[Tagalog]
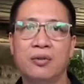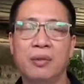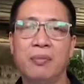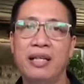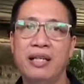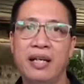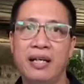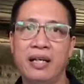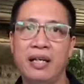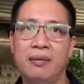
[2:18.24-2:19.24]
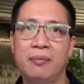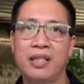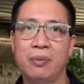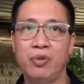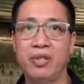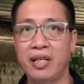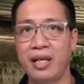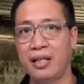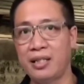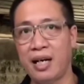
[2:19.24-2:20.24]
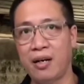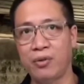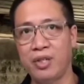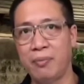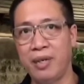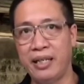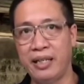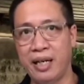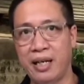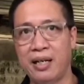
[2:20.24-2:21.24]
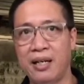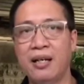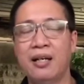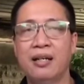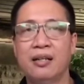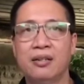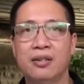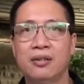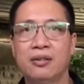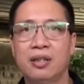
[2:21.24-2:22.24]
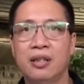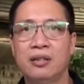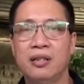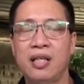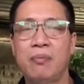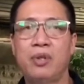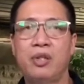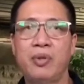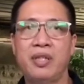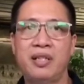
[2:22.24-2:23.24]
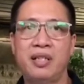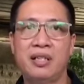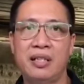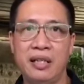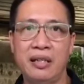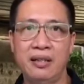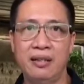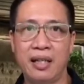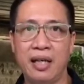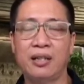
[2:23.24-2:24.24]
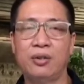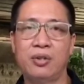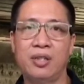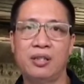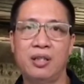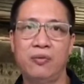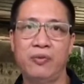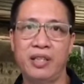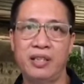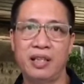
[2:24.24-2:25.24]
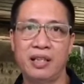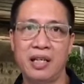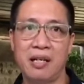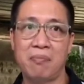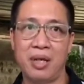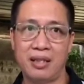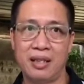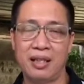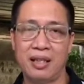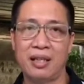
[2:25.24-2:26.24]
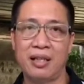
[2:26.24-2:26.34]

kung ibaligya iya, basi pwede iya sa ako niya ibaligya. So, sang December 2016, nagkanto siya sa office kag naghambal sa nga